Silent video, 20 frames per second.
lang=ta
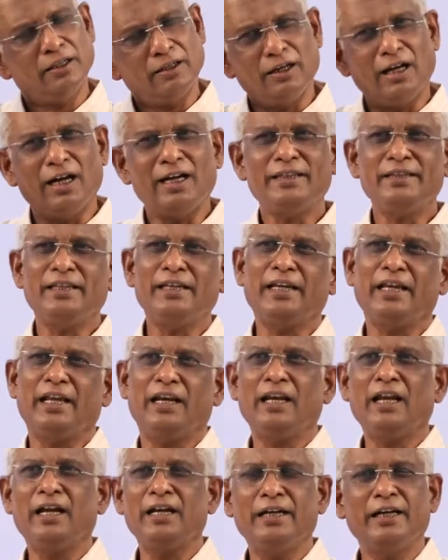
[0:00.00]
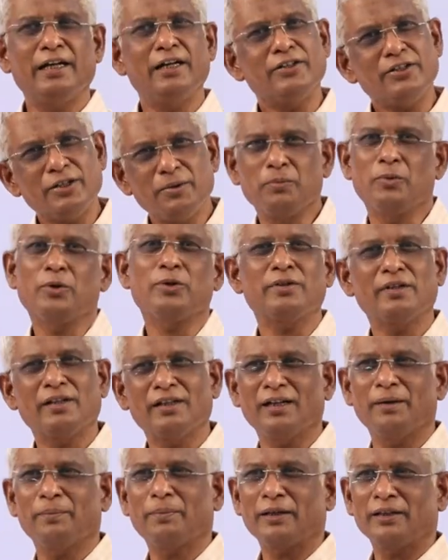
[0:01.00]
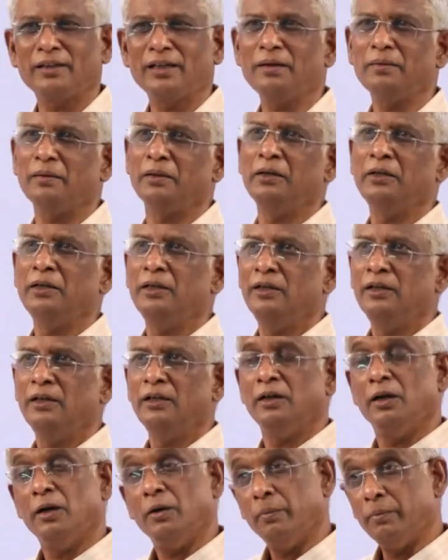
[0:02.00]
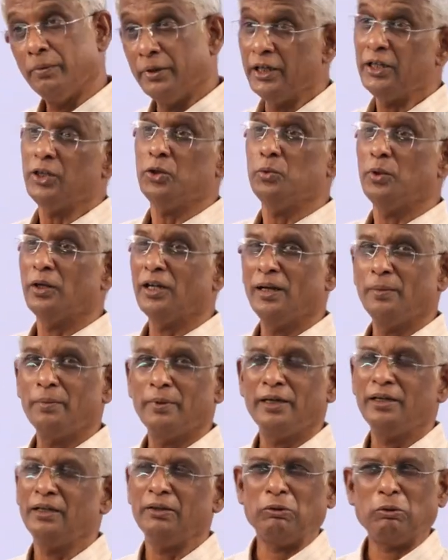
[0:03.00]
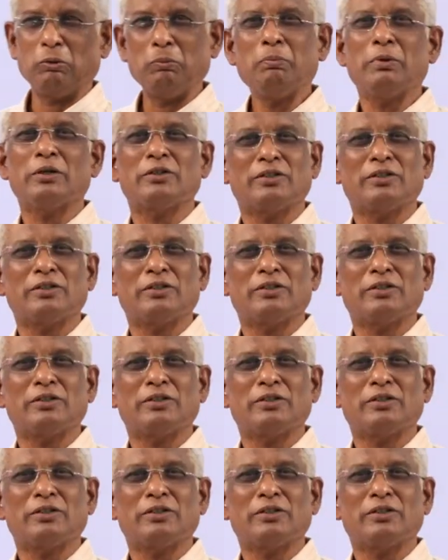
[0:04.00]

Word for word: ராத்திரி எல்லா நிகழ்ச்சியும் முடித்ததுக்கப்புறம் தான் நிறுத்துவோங்க அப்படின்னு ரொம்ப